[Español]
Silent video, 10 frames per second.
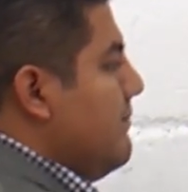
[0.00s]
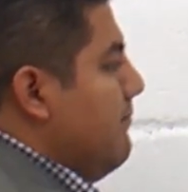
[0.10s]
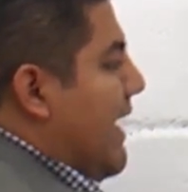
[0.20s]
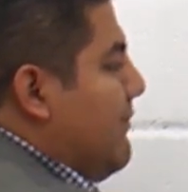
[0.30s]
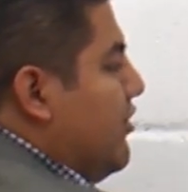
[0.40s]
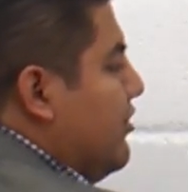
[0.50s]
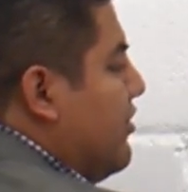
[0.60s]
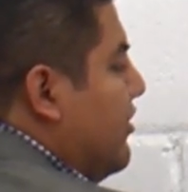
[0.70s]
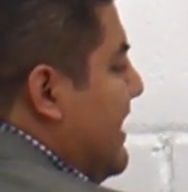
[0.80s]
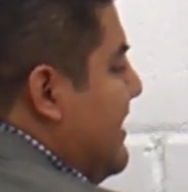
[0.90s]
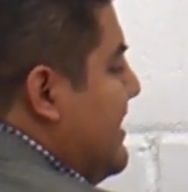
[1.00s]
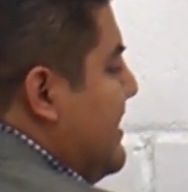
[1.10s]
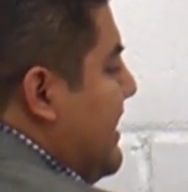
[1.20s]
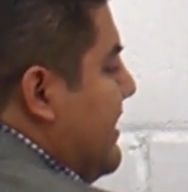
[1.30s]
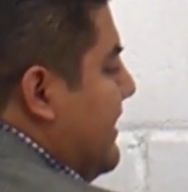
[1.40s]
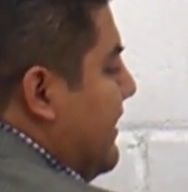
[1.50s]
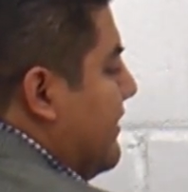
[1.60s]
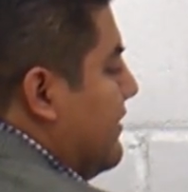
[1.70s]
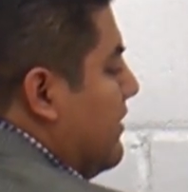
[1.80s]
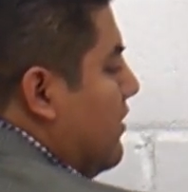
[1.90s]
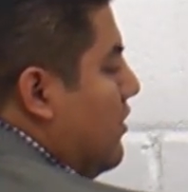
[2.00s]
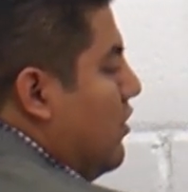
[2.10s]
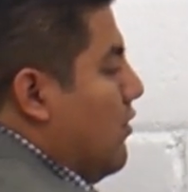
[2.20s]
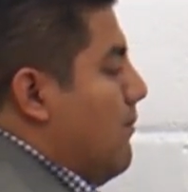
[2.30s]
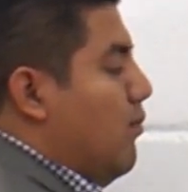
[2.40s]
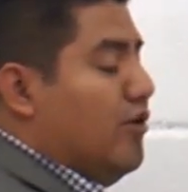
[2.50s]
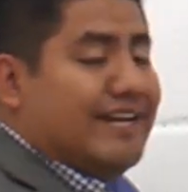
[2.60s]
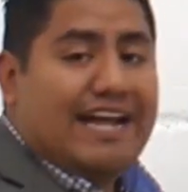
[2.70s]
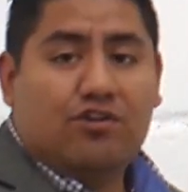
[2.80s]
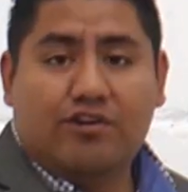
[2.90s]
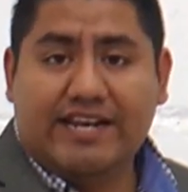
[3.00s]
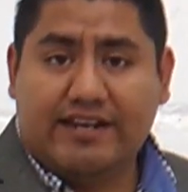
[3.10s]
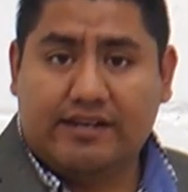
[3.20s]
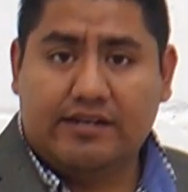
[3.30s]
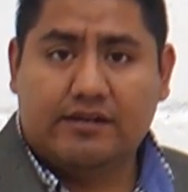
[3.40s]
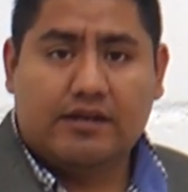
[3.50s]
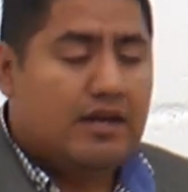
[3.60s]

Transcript: Vámonos con el siguiente, borradores.